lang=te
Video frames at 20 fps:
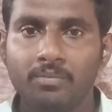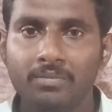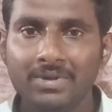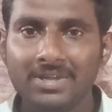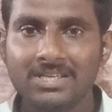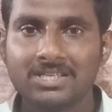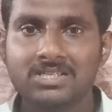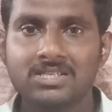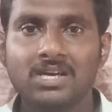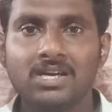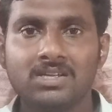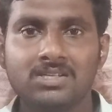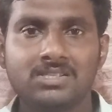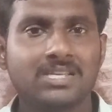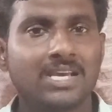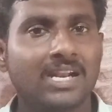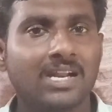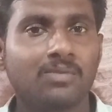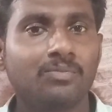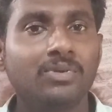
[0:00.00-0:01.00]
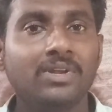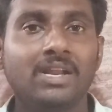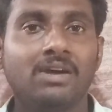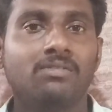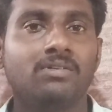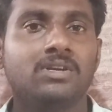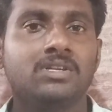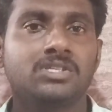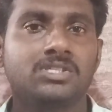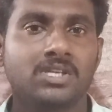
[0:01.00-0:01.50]
మీ ఇష్టానుసారం మీరు
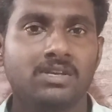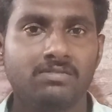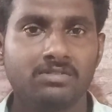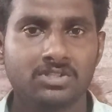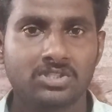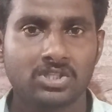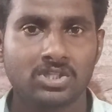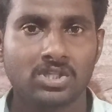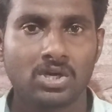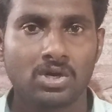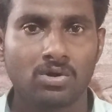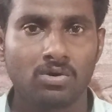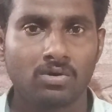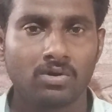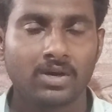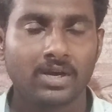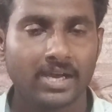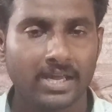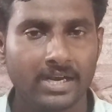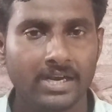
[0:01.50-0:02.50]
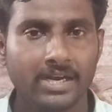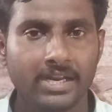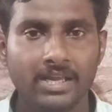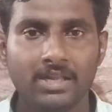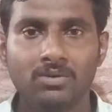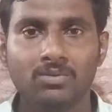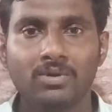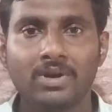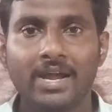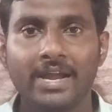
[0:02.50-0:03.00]
ఎవరిని సేవించదరో కానీ
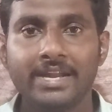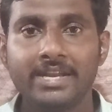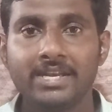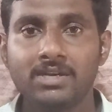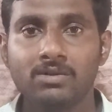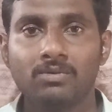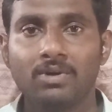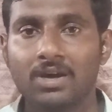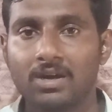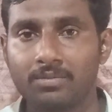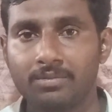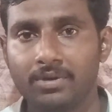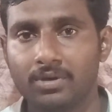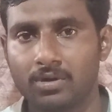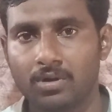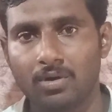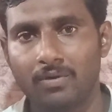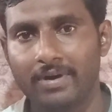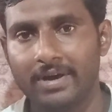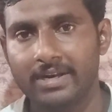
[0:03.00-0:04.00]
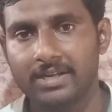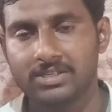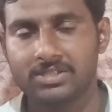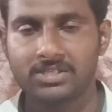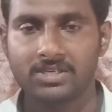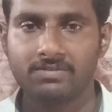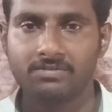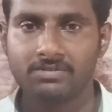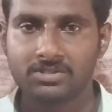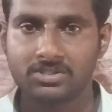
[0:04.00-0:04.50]
నేను నా ఇంటి వారం యహోవాని
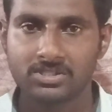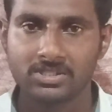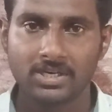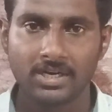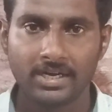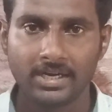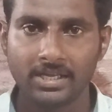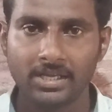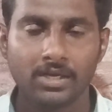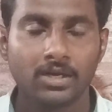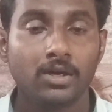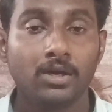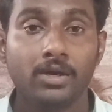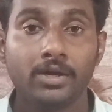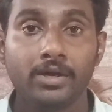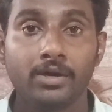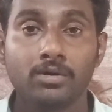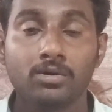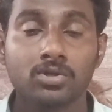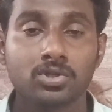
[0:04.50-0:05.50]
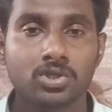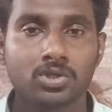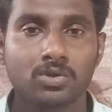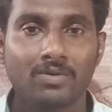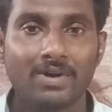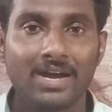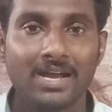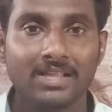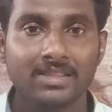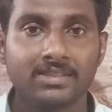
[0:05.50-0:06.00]
సేవించదురని
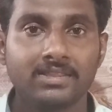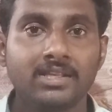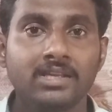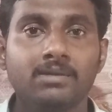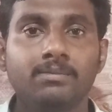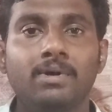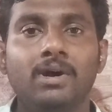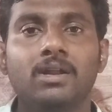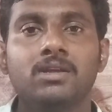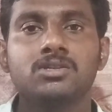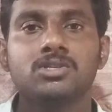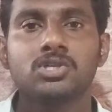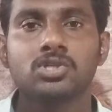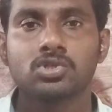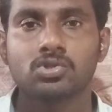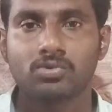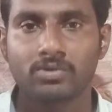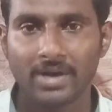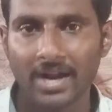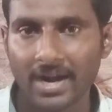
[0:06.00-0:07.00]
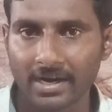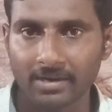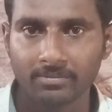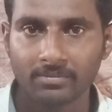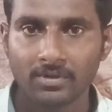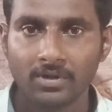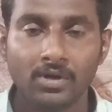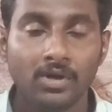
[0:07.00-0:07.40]
యహోశివ తీర్మానం చేసుకున్నాడు